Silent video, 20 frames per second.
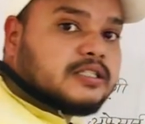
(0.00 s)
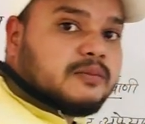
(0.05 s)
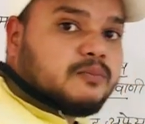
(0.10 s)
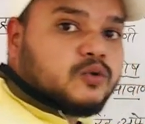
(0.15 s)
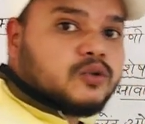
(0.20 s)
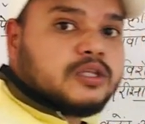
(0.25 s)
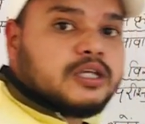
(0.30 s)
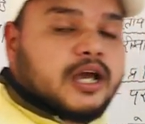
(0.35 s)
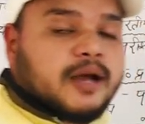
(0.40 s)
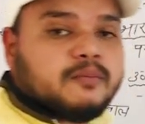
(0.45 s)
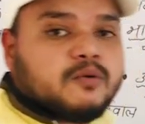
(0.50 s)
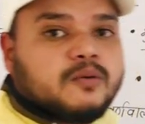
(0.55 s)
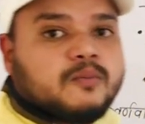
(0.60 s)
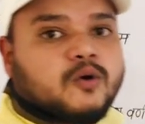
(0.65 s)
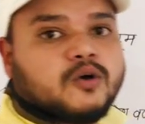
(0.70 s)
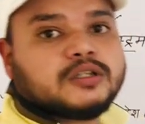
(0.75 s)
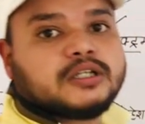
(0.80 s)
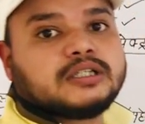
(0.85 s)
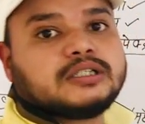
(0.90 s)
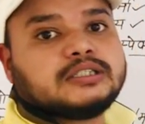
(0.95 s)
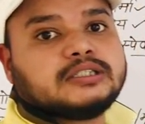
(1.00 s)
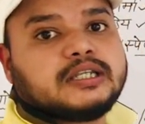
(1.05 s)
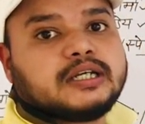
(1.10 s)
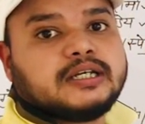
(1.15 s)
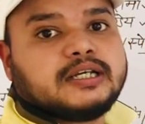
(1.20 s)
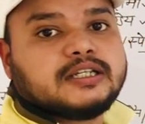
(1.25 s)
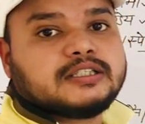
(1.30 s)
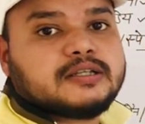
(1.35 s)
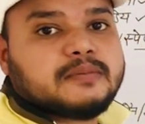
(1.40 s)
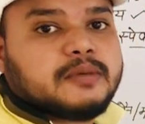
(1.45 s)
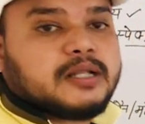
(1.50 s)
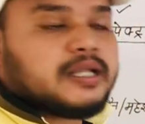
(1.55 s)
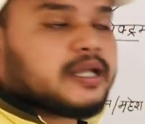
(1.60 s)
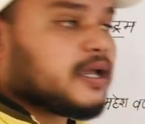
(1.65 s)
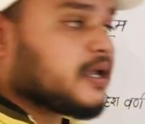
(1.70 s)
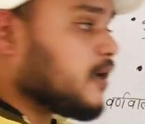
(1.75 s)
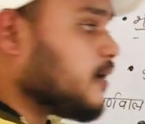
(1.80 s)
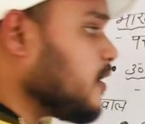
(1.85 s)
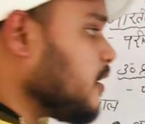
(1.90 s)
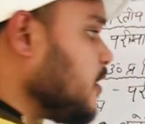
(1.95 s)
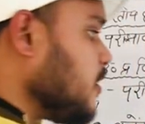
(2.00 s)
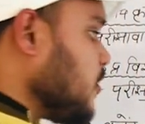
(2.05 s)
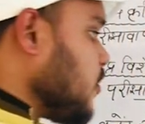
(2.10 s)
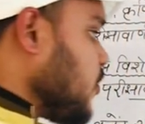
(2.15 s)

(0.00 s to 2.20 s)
से मुद्दे आपको बहुत अच्छी तरीके से मिल जाएंगे